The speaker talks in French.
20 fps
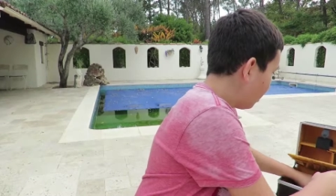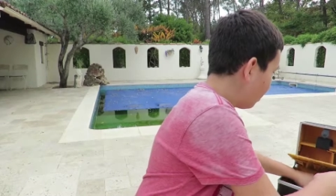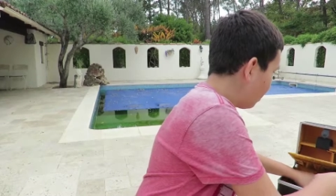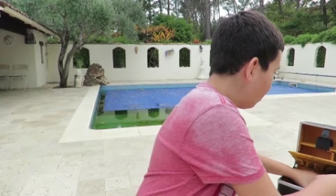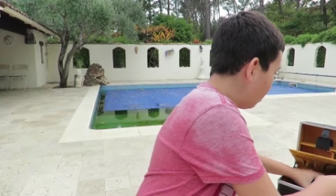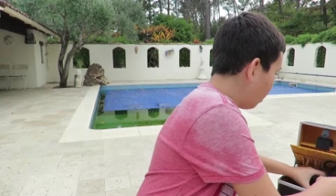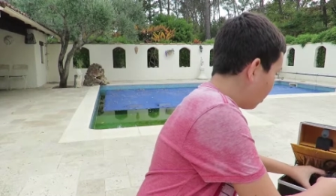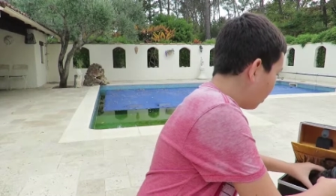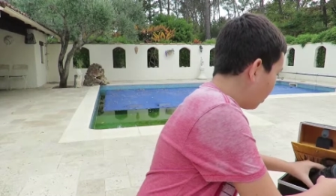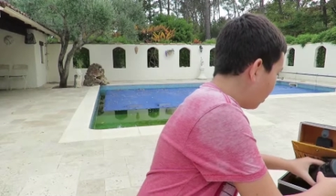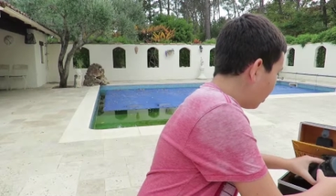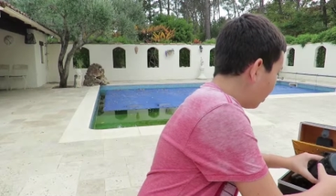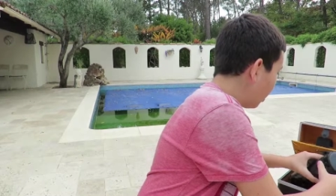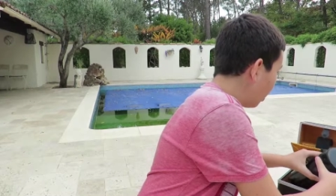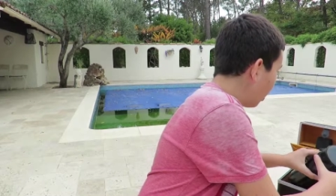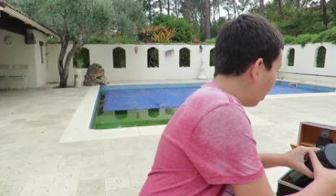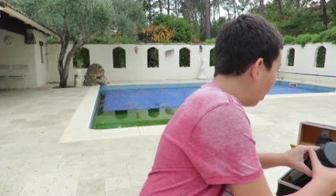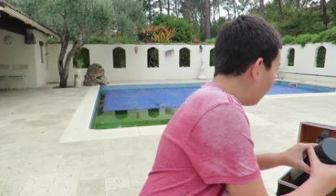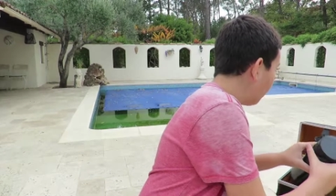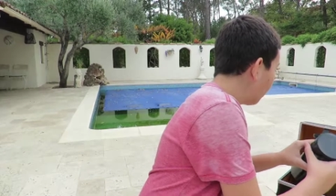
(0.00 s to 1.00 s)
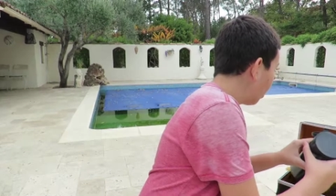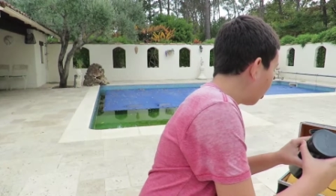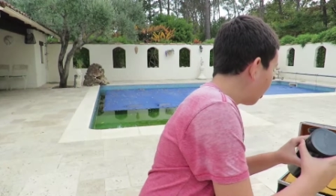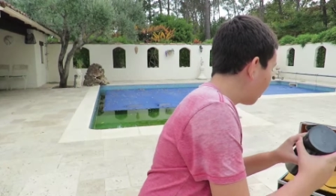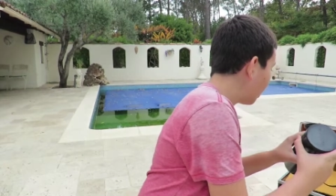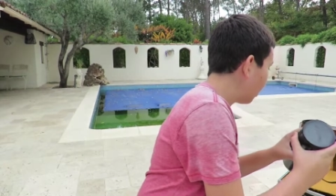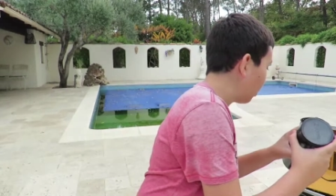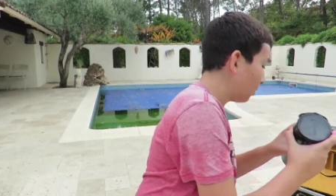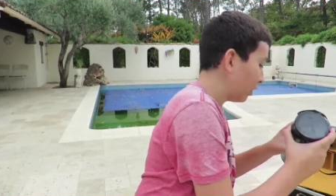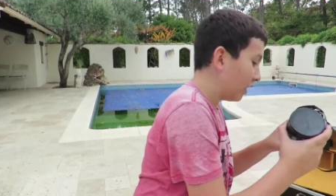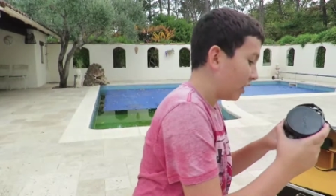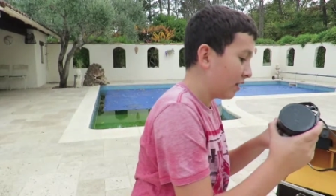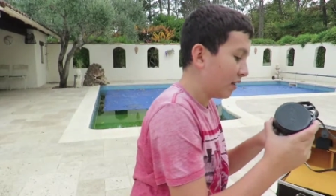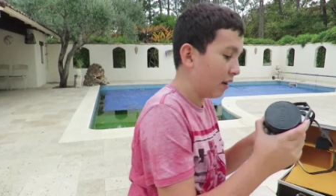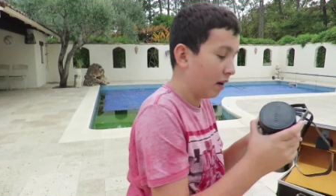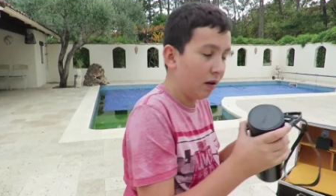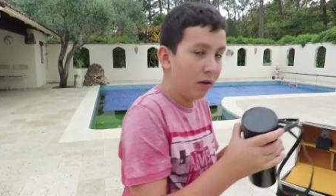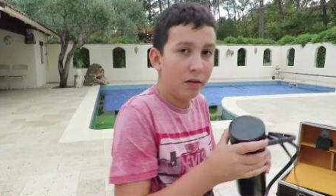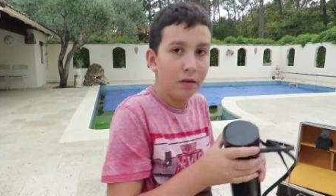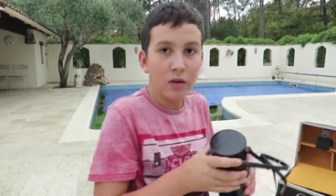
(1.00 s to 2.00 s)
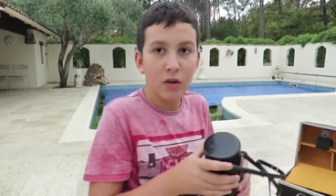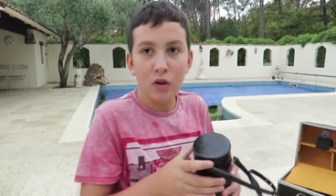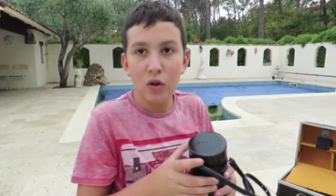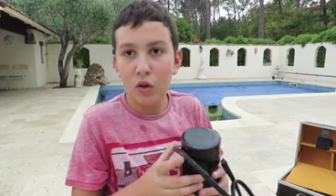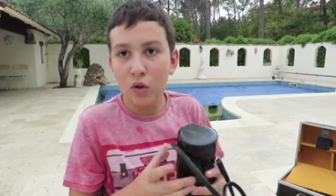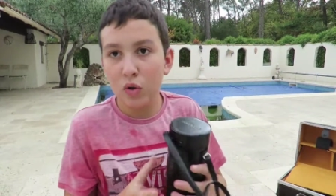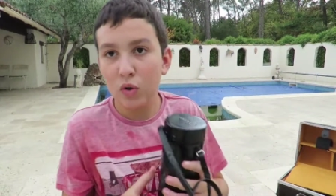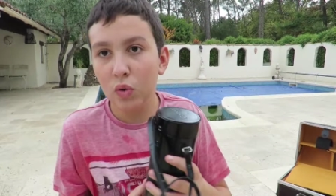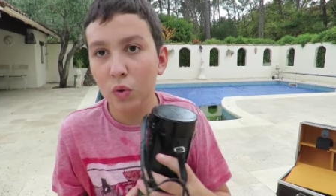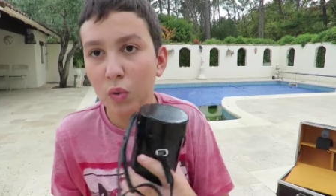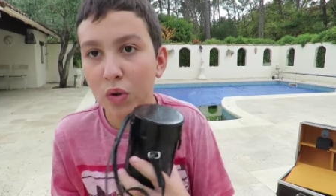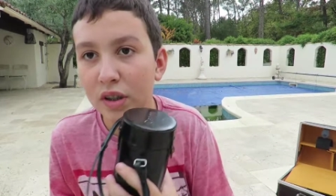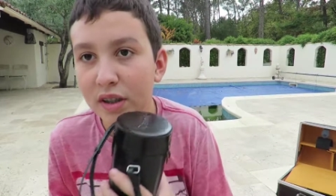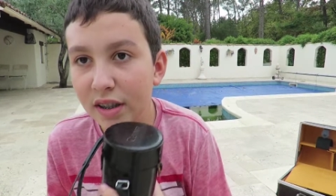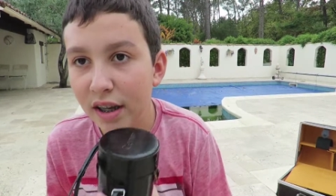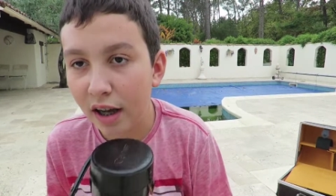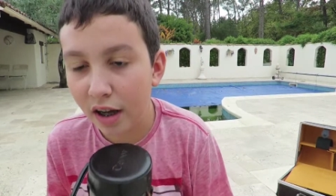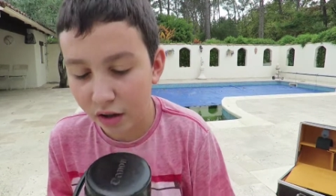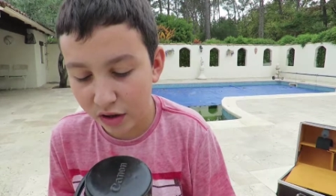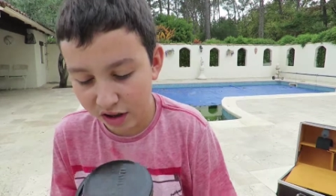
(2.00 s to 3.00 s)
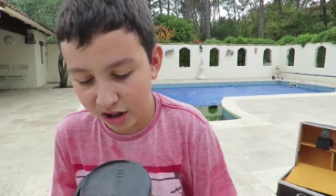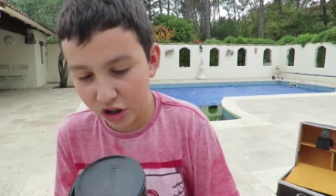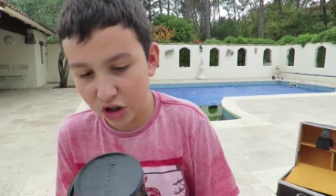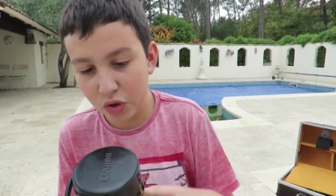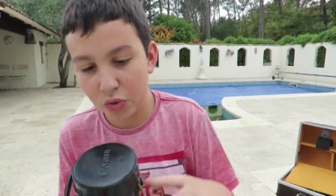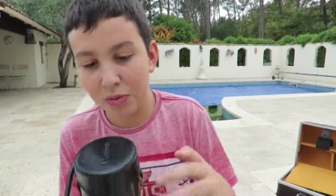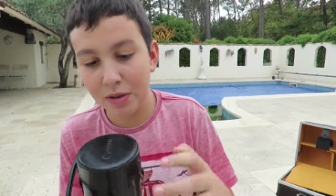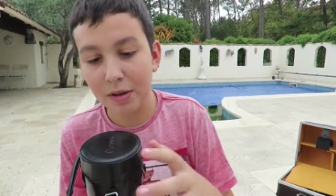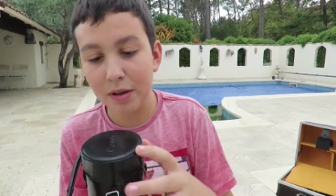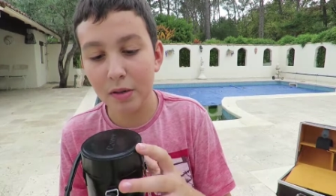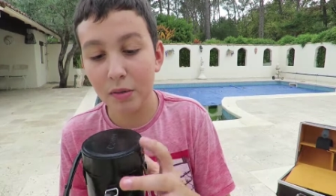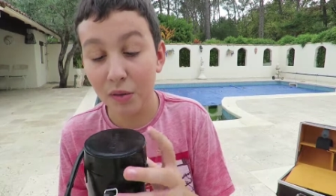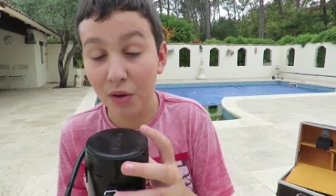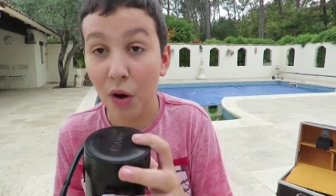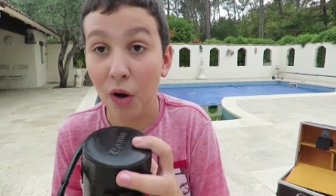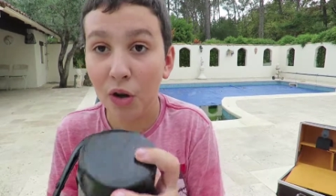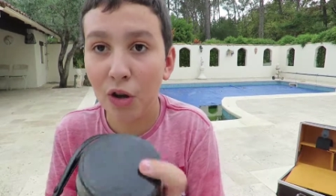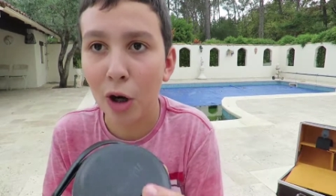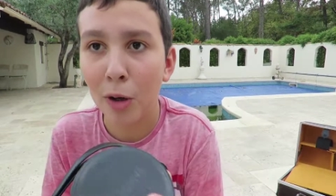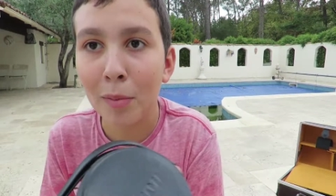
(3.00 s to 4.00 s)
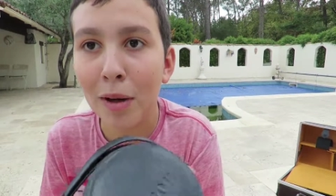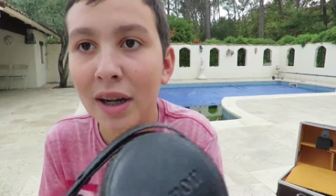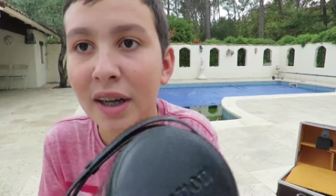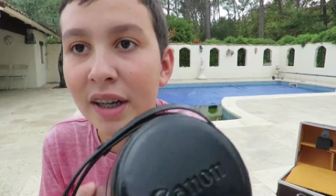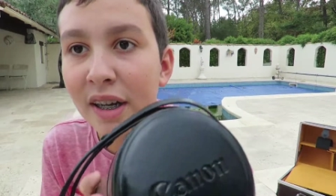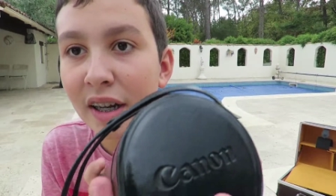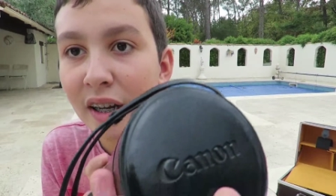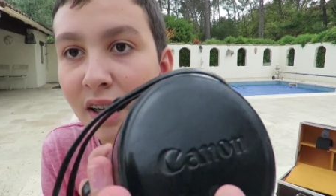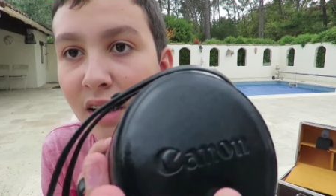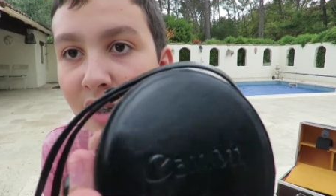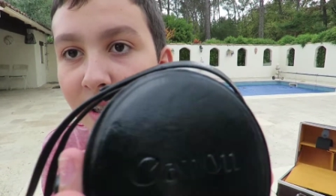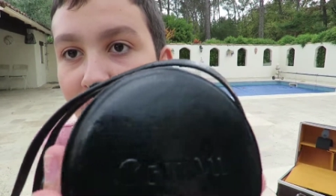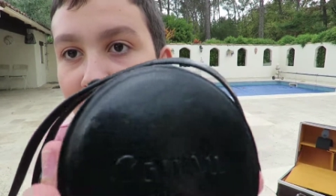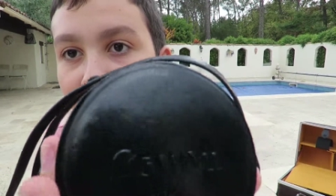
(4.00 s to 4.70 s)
Donc, en premier, on a ça. Donc, c'est un étui où il est encore marqué